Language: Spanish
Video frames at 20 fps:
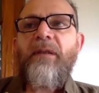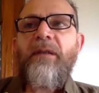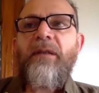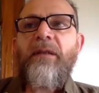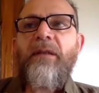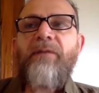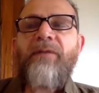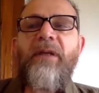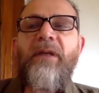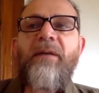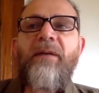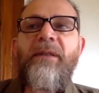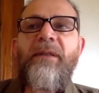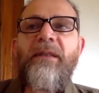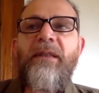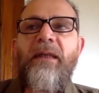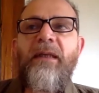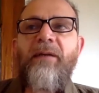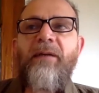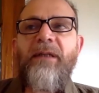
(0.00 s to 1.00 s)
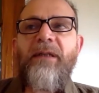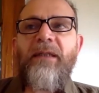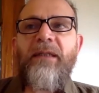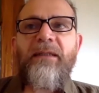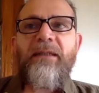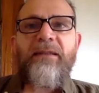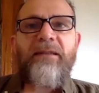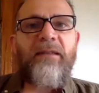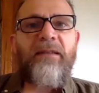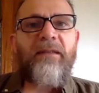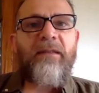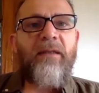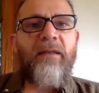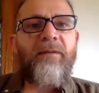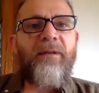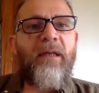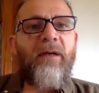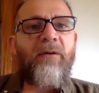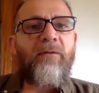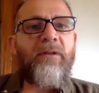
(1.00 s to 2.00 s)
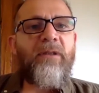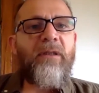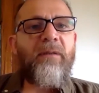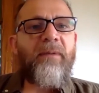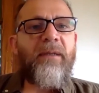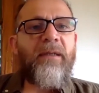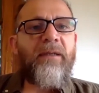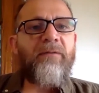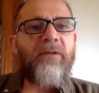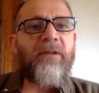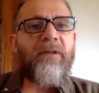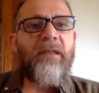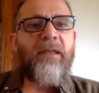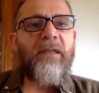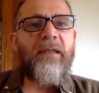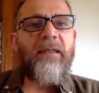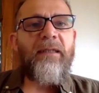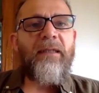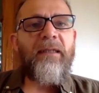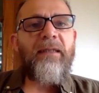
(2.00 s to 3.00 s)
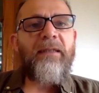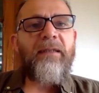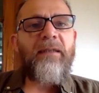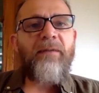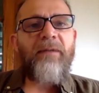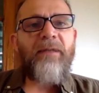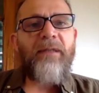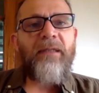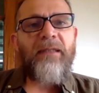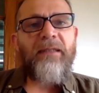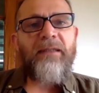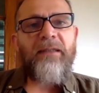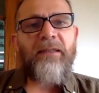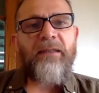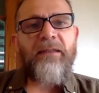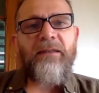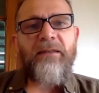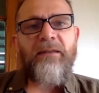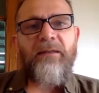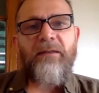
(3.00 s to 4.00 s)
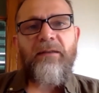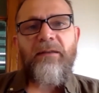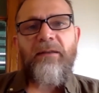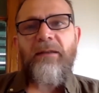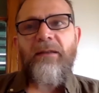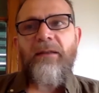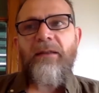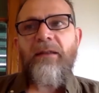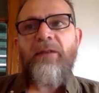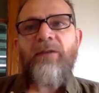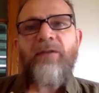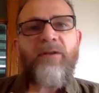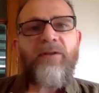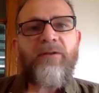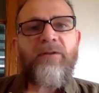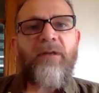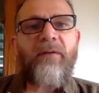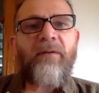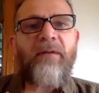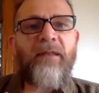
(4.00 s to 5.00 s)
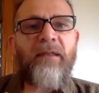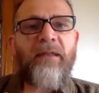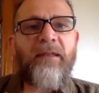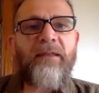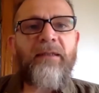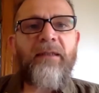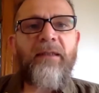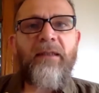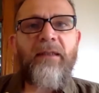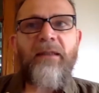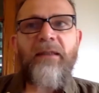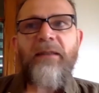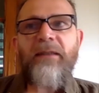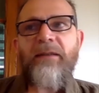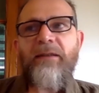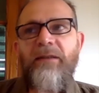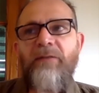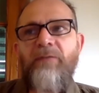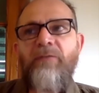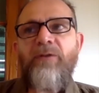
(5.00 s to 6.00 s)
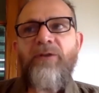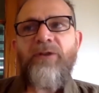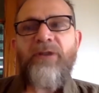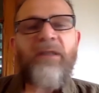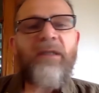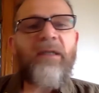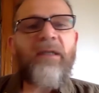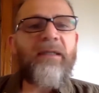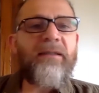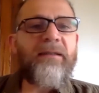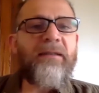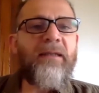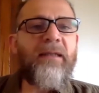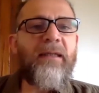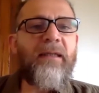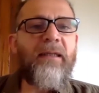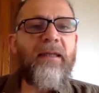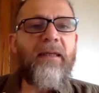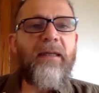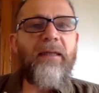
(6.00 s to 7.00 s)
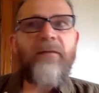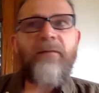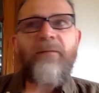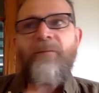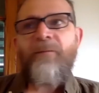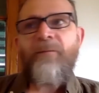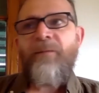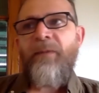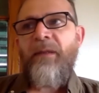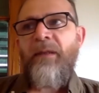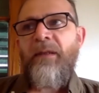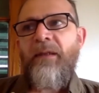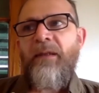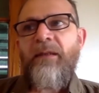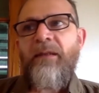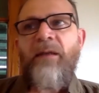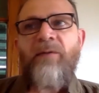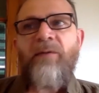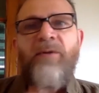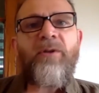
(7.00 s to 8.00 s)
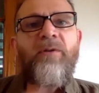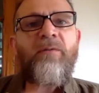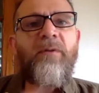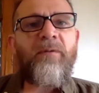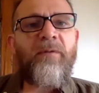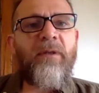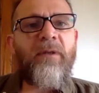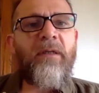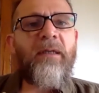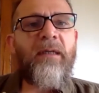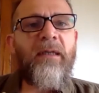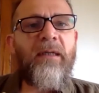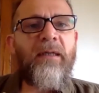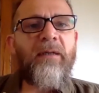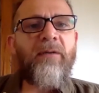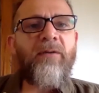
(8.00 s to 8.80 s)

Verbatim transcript: que finalmente la vejez es tal vez la última de nuestras grandes batallas. Y creo que es una batalla que si uno llega a esa edad, está bueno vivirla